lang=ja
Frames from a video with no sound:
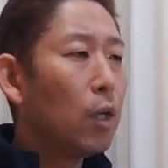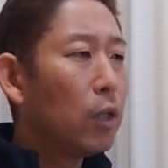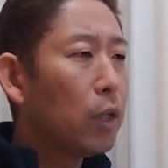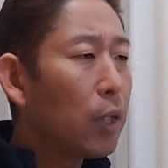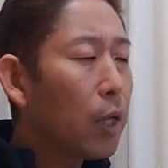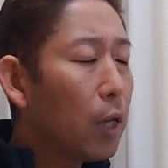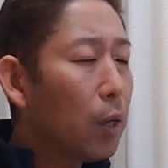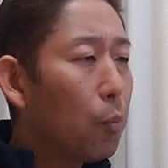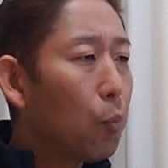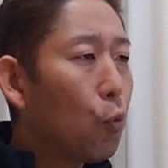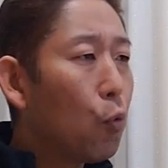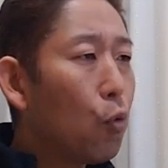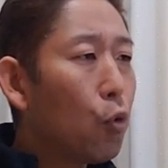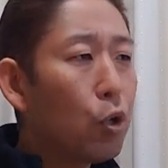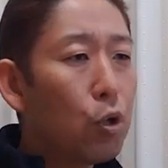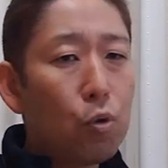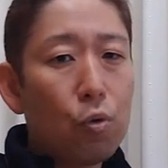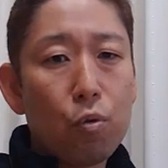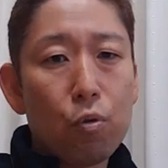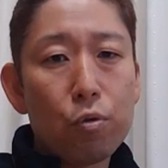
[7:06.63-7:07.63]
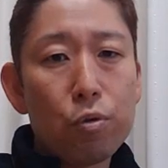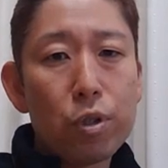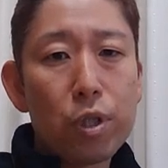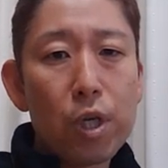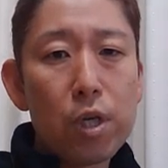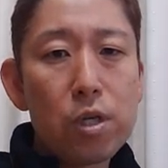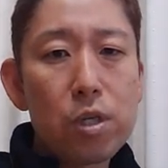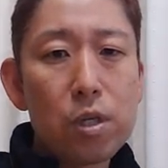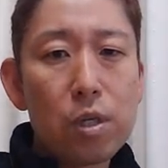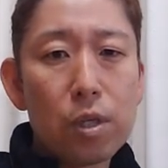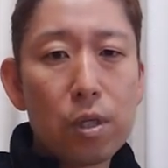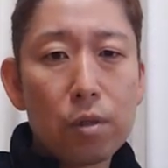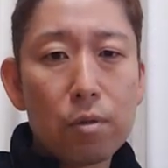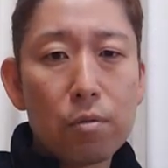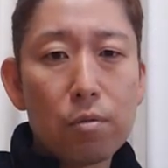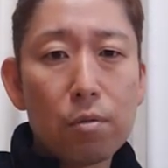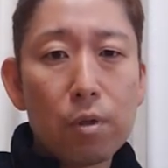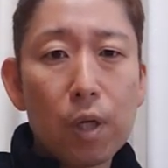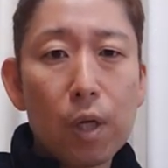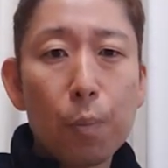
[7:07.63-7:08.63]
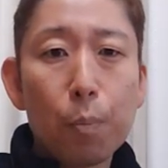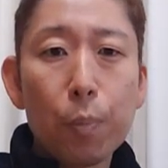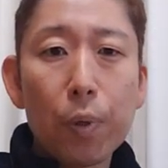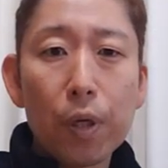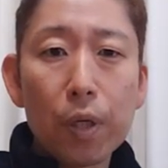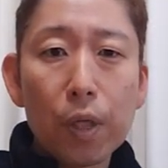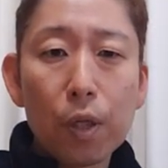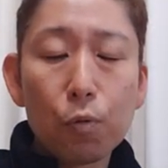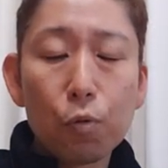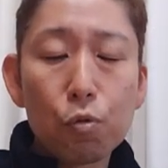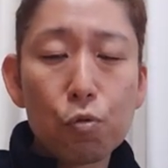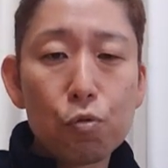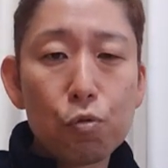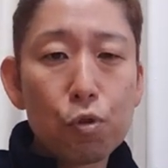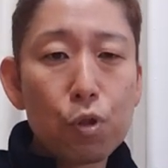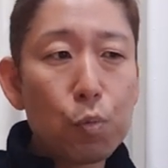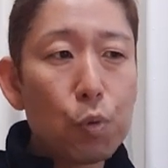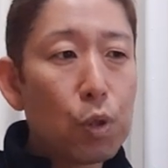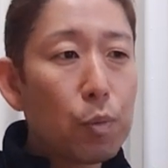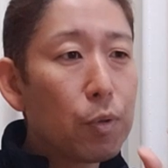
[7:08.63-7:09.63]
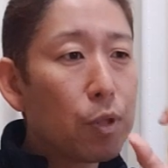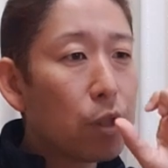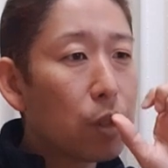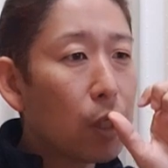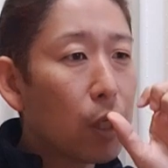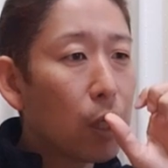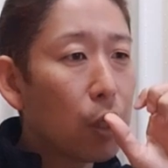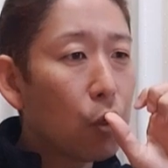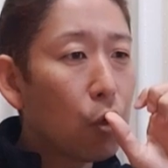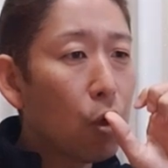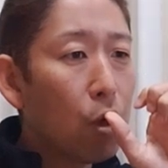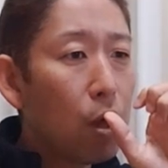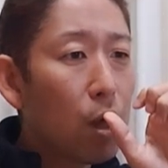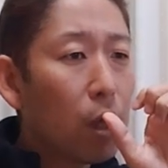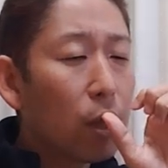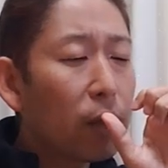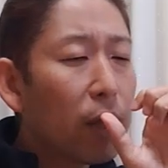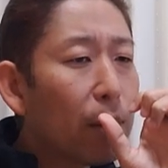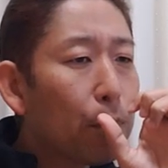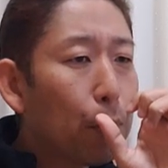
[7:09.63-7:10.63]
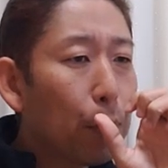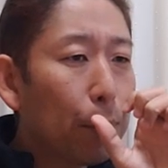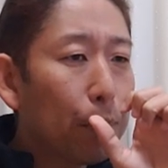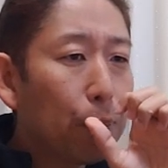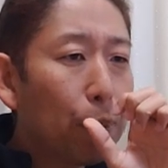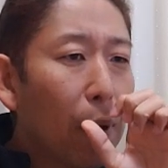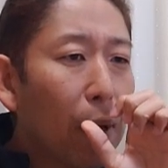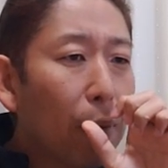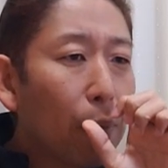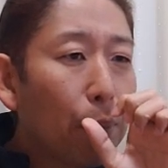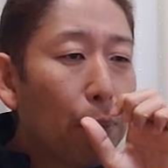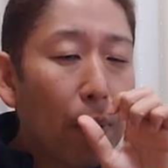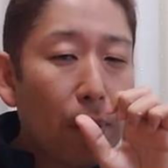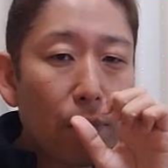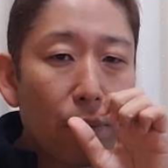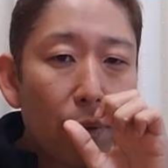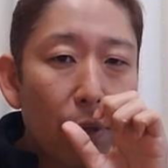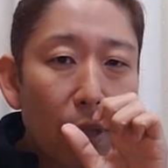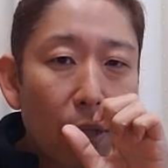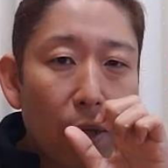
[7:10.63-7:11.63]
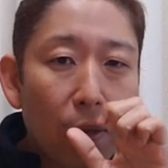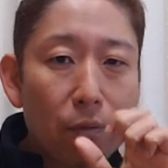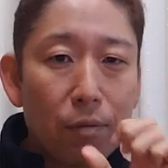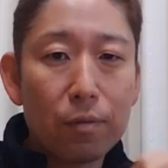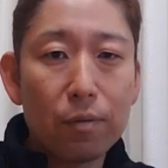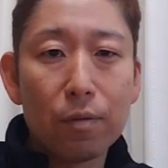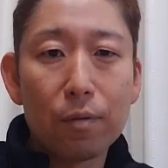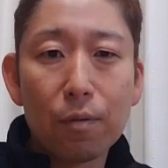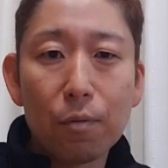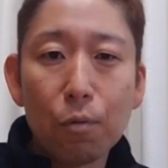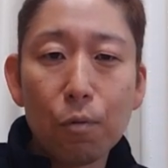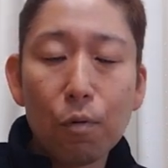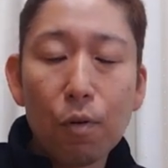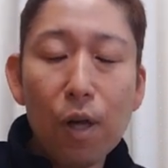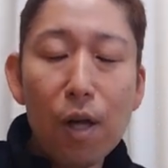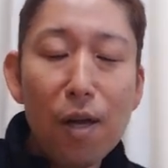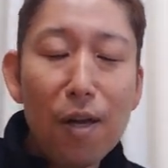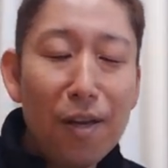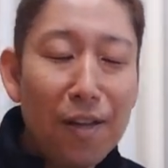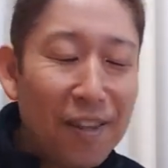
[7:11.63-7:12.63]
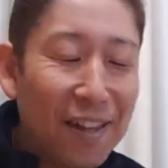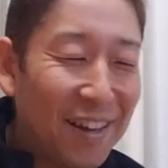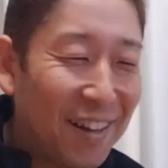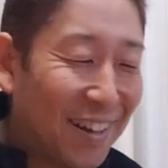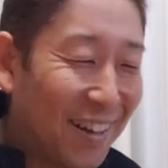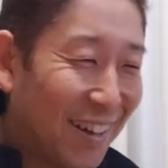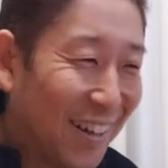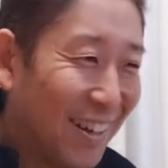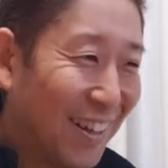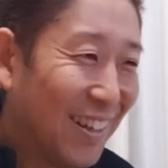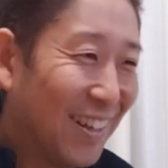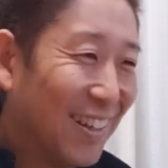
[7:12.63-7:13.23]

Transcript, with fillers: でもう一個ジェシー君がやっぱりね途中でも言いましたけどタッパッパッチャチャってこうなんか